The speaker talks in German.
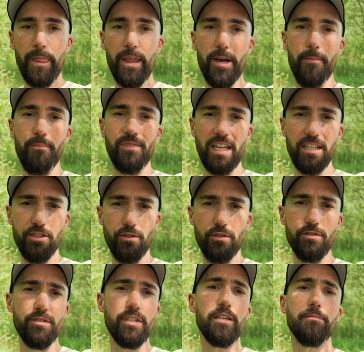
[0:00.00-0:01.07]
ähm, dann
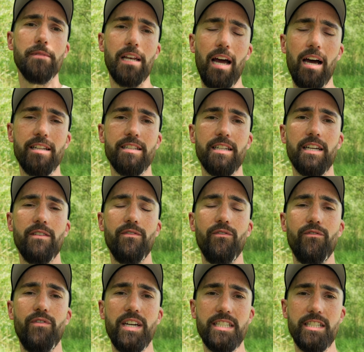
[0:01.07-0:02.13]
solltest du dir im Klaren sein,
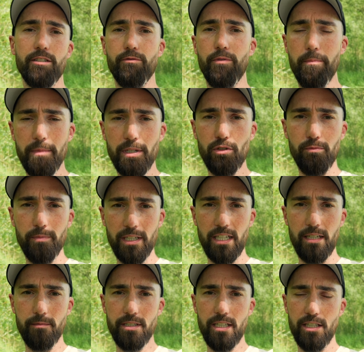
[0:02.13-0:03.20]
welches Equipment du
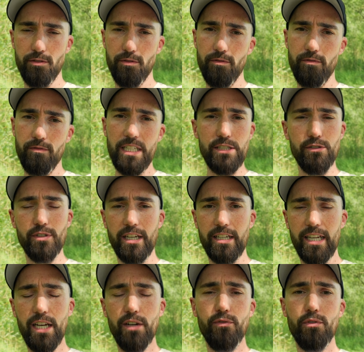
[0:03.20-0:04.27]
mitnimmst. Also nicht nur dein
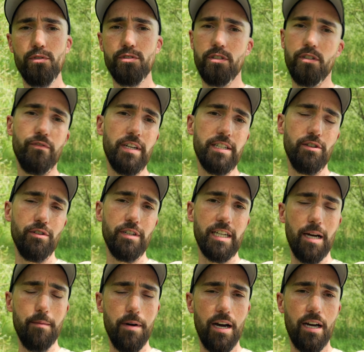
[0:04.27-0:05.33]
Telefon, sondern vielleicht auch eine
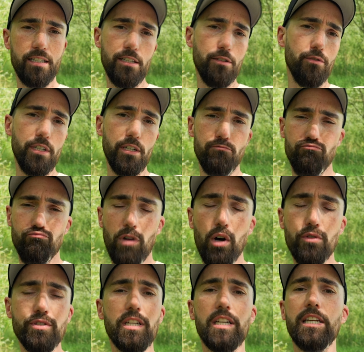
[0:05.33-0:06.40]
Kamera, die du dir
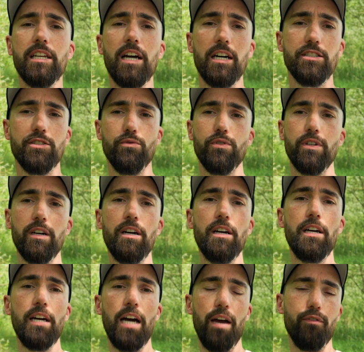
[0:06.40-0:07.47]
ausgeliehen hast oder
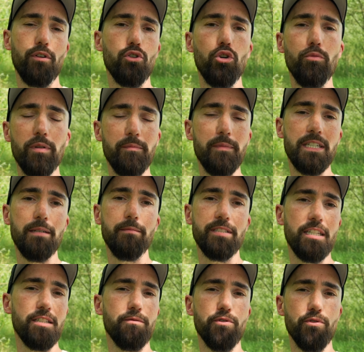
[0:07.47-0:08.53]
einfach einen Kumpel
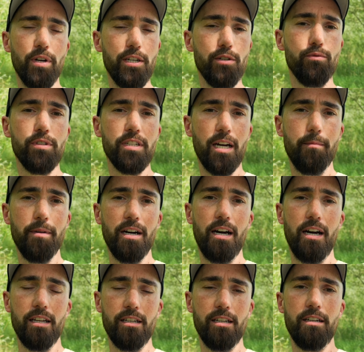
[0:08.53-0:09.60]
mitnimmst, der sowieso eine gute
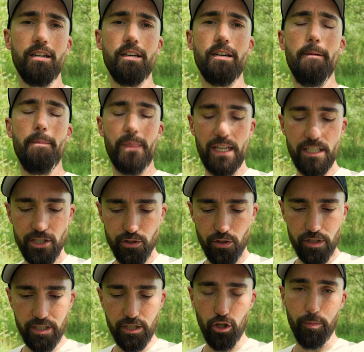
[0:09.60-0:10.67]
Kamera hat. Dann
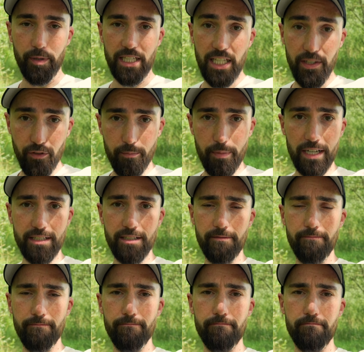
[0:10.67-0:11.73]
sollten die Objektive
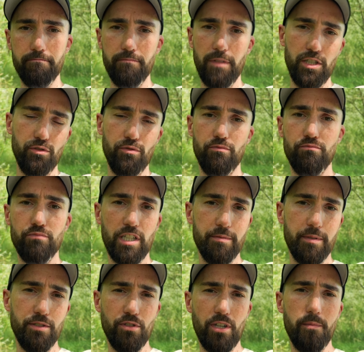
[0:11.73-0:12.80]
passen. Also
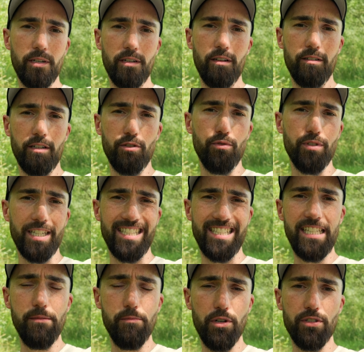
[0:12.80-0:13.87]
das, was du damit natürlich
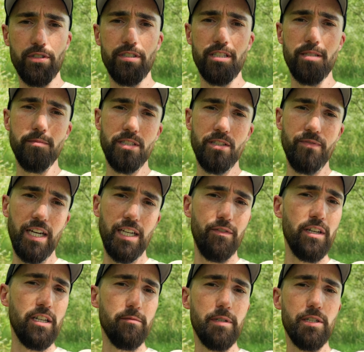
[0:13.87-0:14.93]
erzielen möchtest, nimmst einen
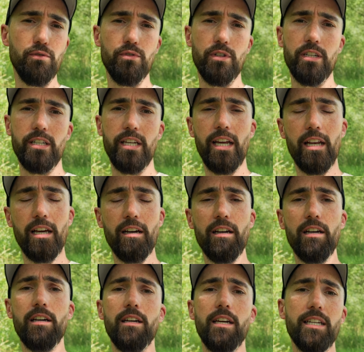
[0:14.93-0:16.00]
Weitwinkel mit oder einen Tele.
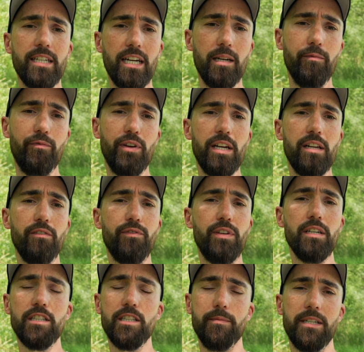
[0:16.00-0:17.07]
Ich kann empfehlen,
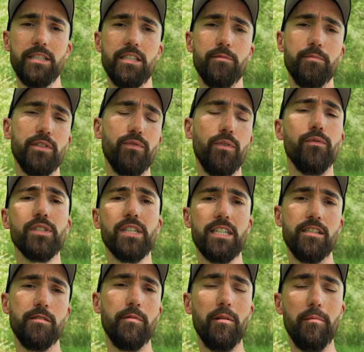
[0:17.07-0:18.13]
24 bis
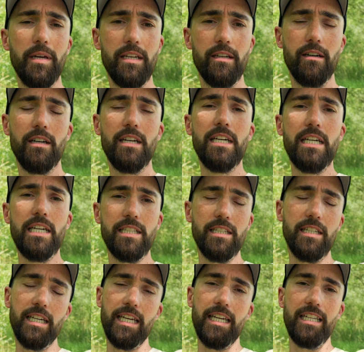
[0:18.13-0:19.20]
35 mm ist
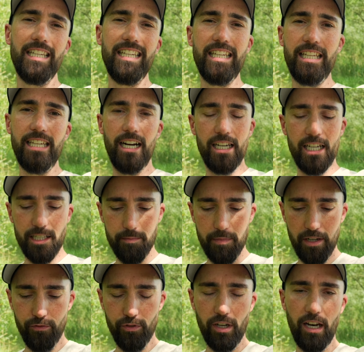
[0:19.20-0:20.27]
in der Regel ideal
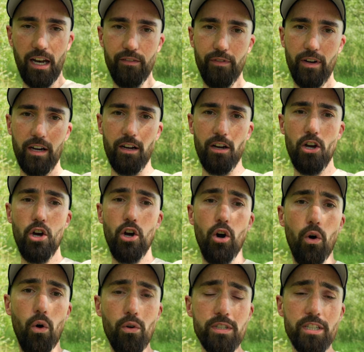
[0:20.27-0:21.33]
erstmal für den Anfang.
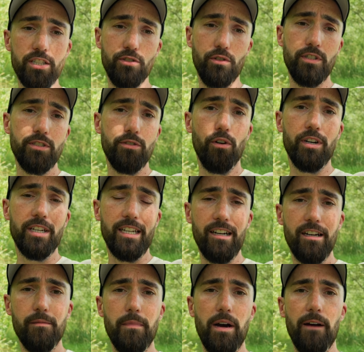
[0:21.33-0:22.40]
Und dann solltest du dir auch
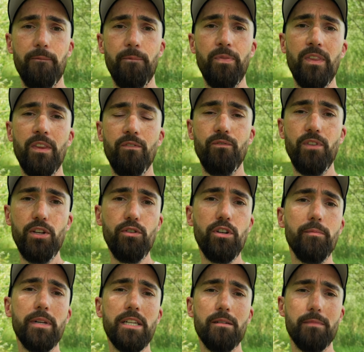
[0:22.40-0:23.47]
Gedanken machen, wie du
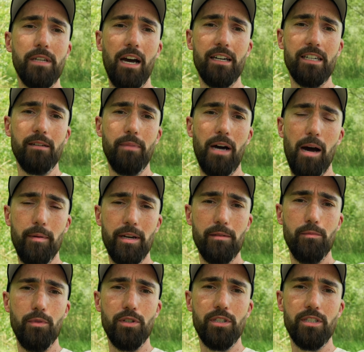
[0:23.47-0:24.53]
die Bilder im Nachhinein
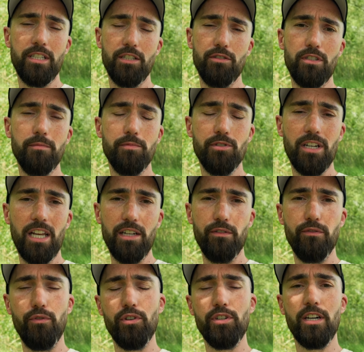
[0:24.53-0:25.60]
bearbeiten möchtest. Also nimmst du gleich
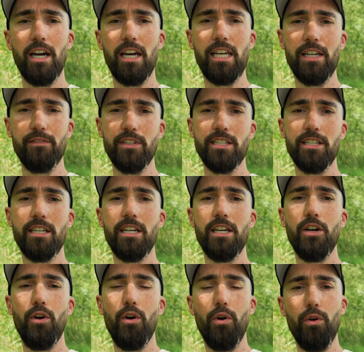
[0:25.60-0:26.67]
von vornherein etwas
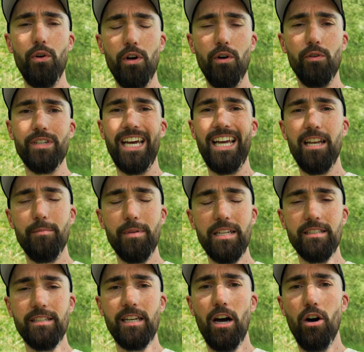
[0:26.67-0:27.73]
höher und heller
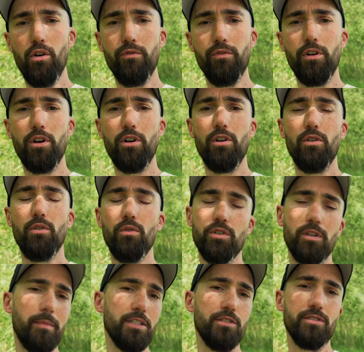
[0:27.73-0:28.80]
belichtet auf
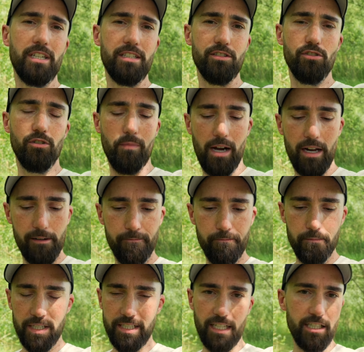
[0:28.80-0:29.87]
oder machst du es ganz normal,
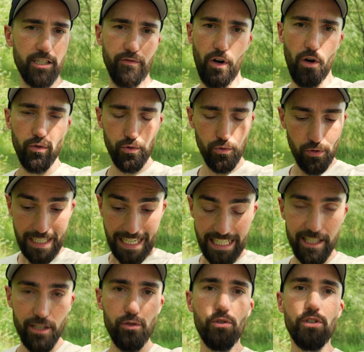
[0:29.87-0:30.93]
machst alles auf Auto.
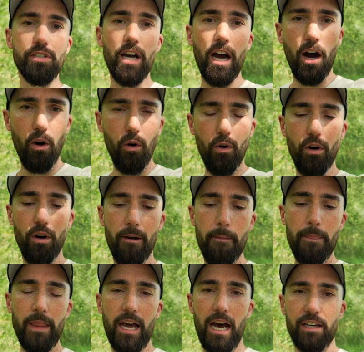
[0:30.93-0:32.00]
Geht natürlich auch,
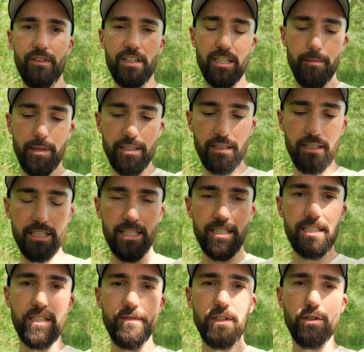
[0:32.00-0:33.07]
hat vielleicht am Ende nicht
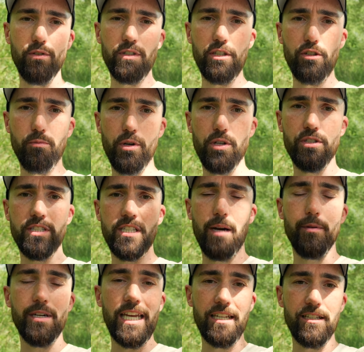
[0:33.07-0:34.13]
ganz die Wirkung, die du möchtest,
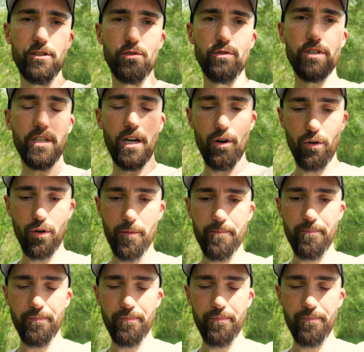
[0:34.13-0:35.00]
aber geht natürlich auch.